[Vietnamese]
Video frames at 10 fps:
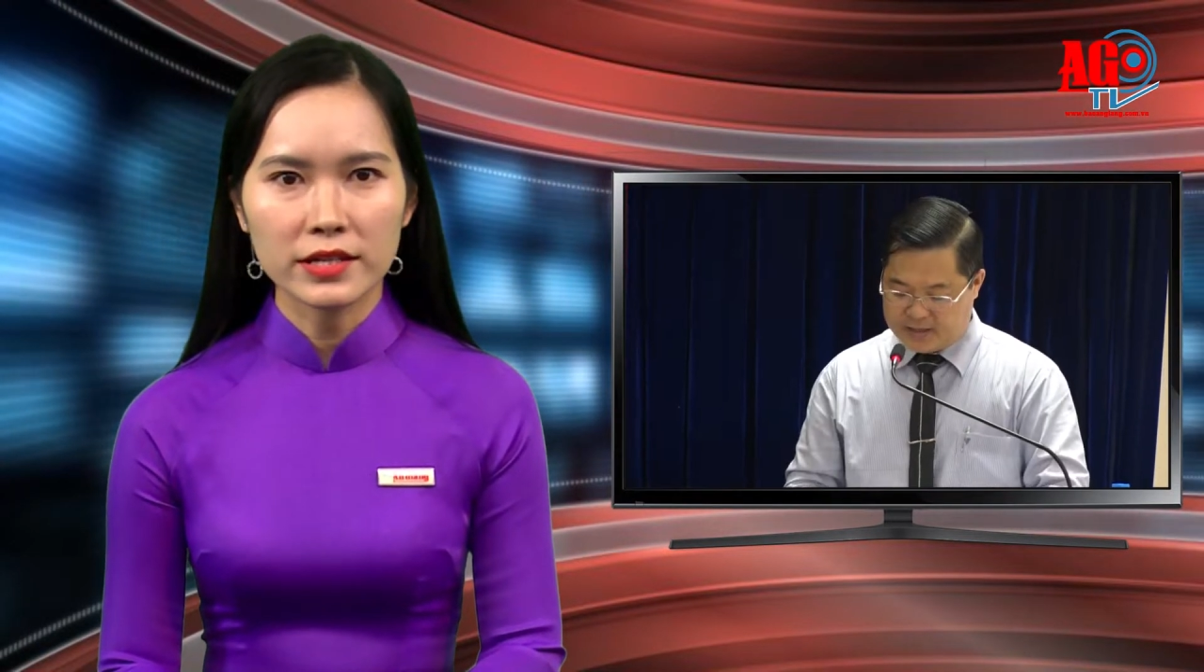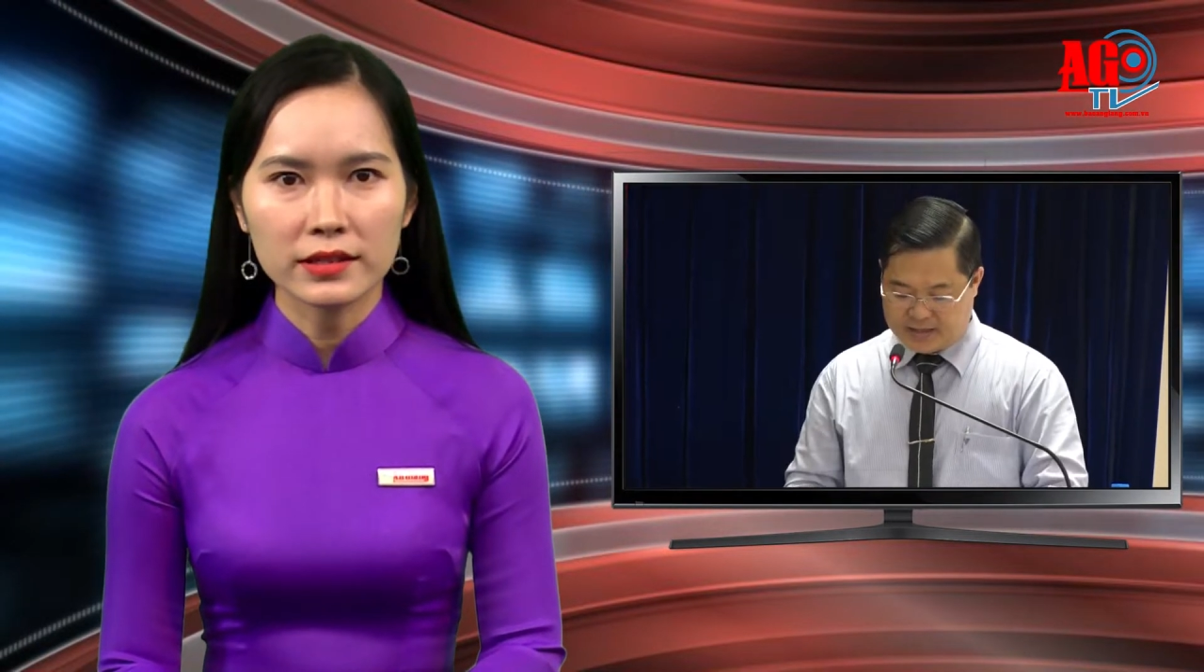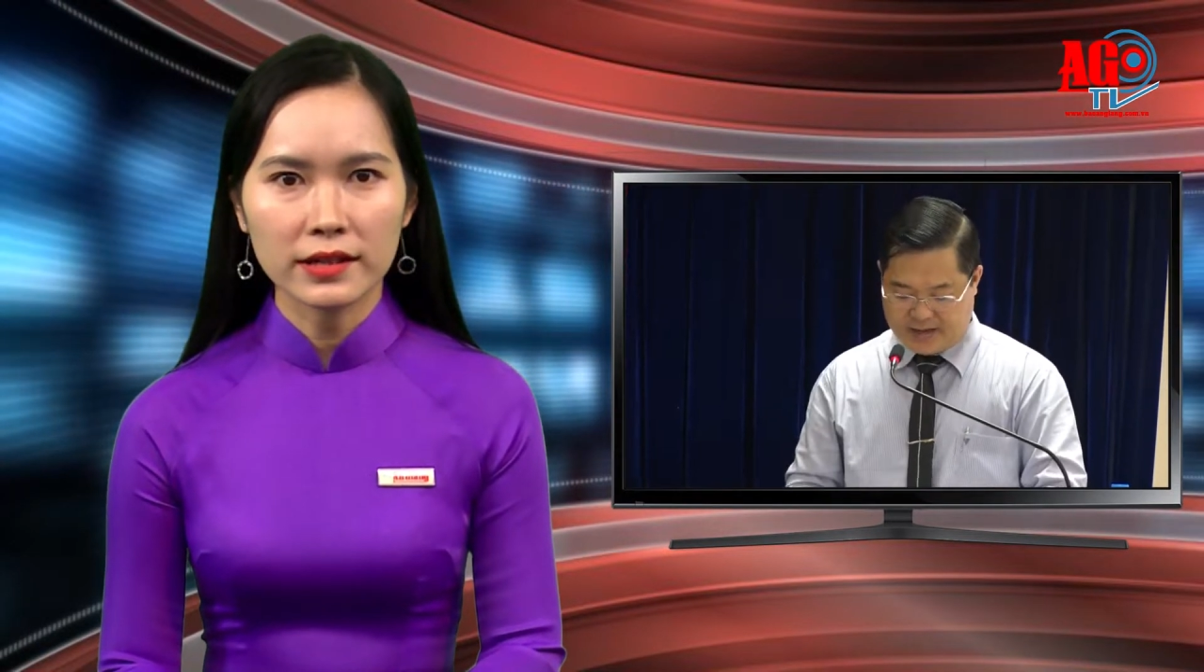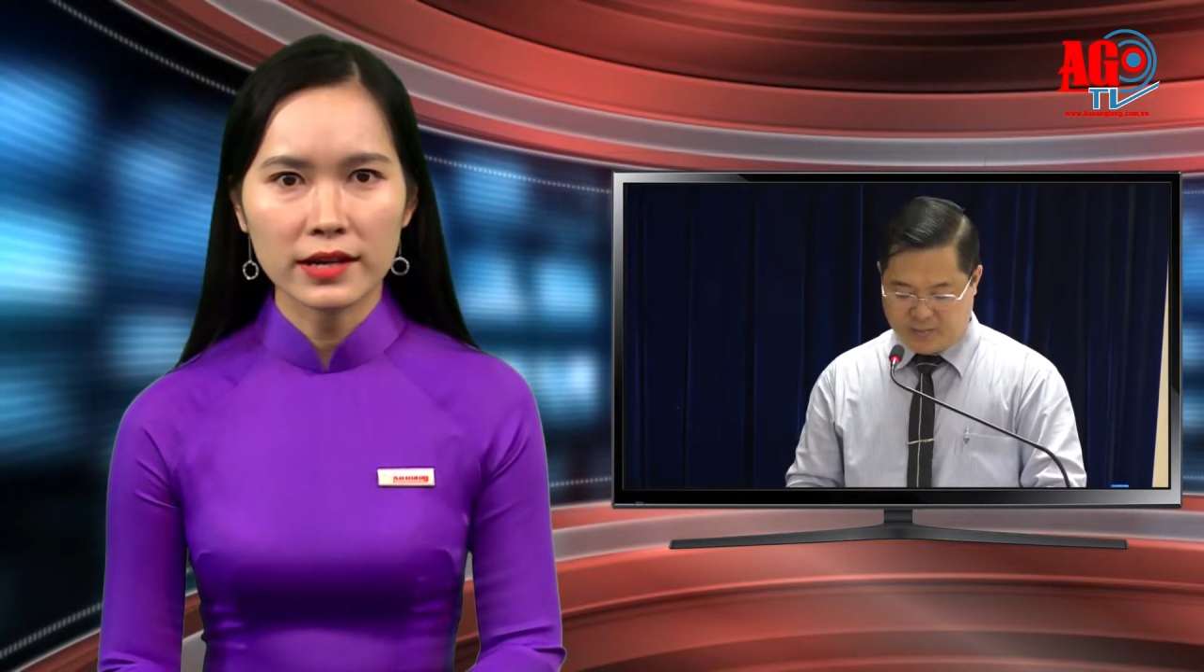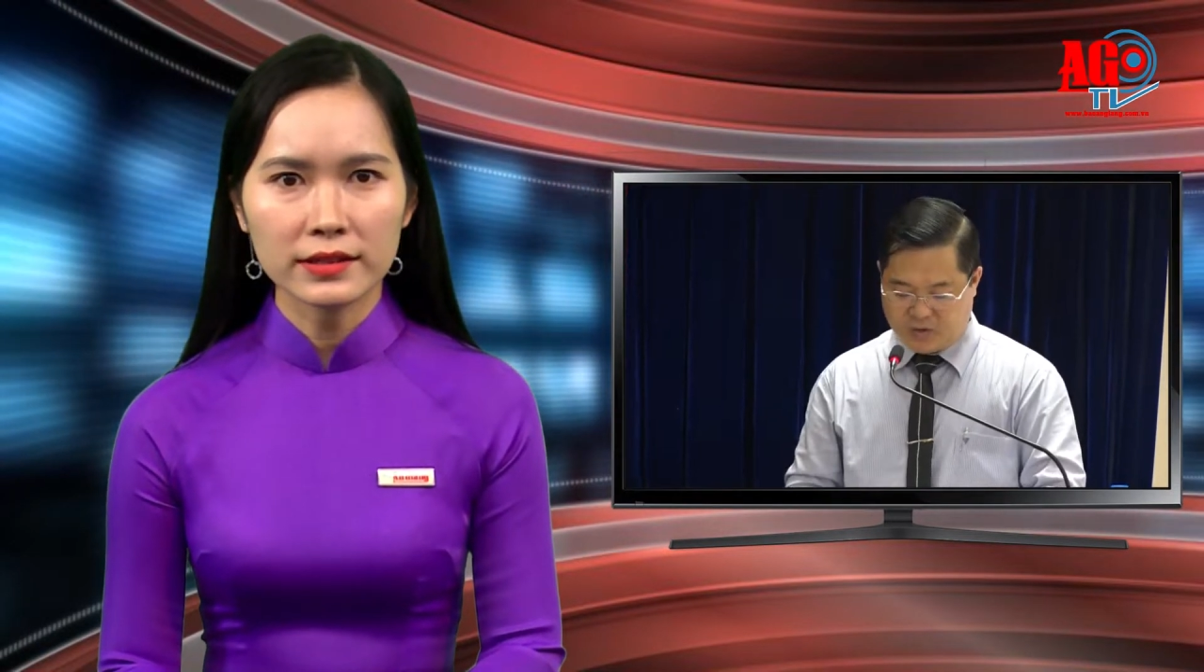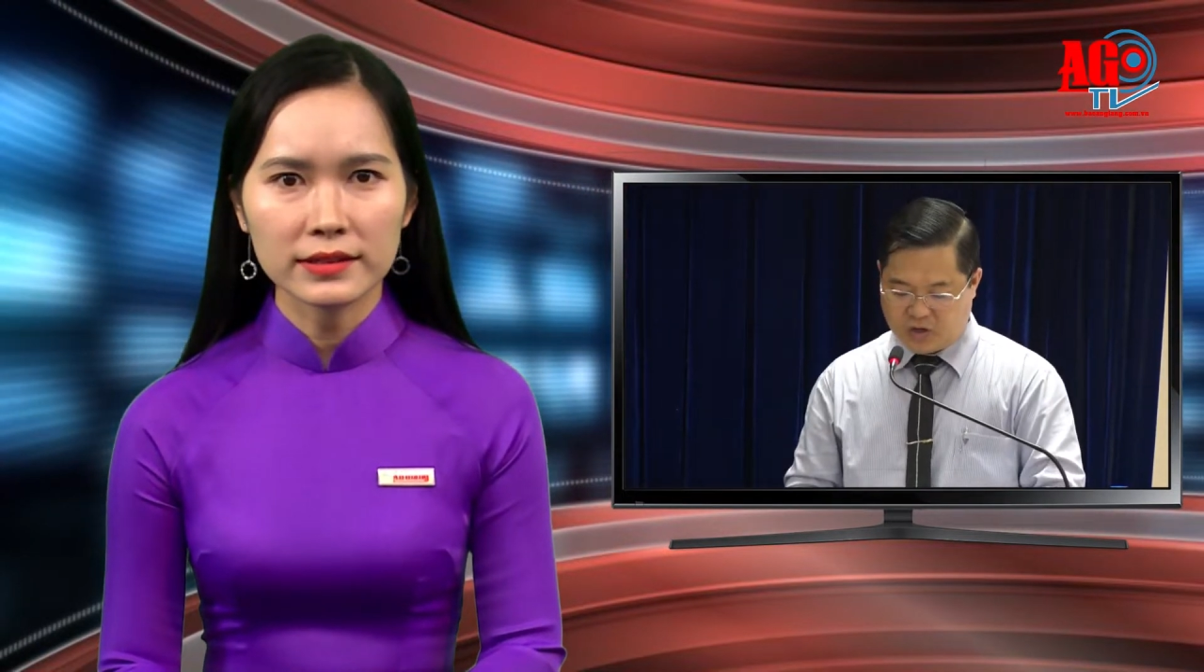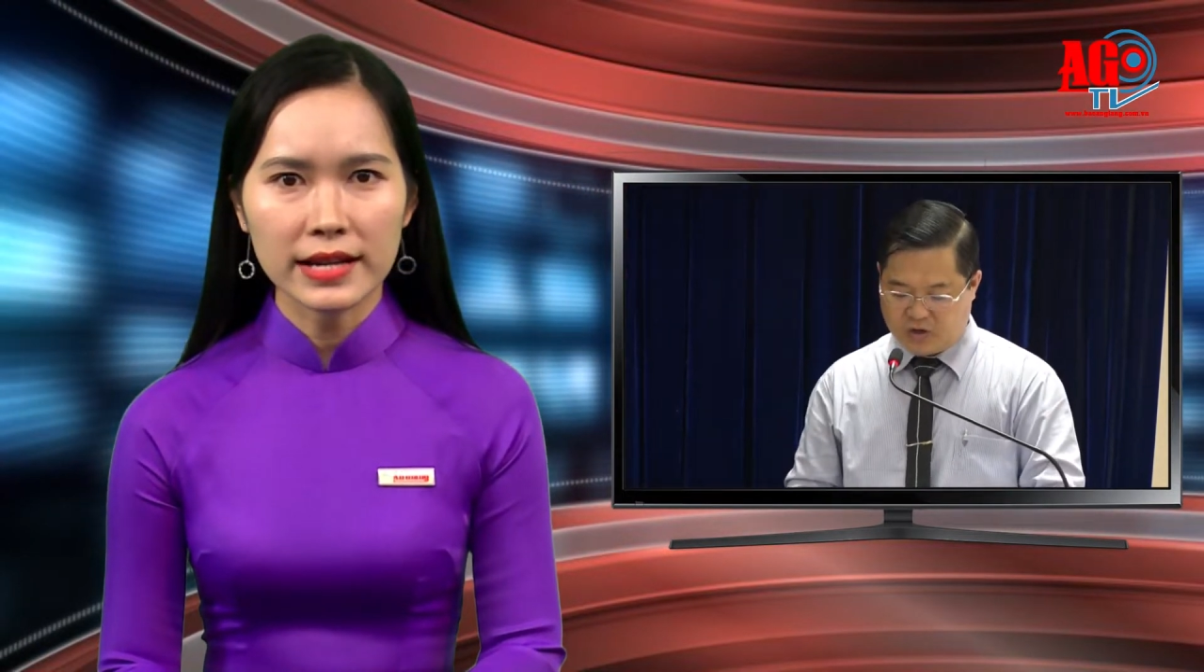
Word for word: sơ kết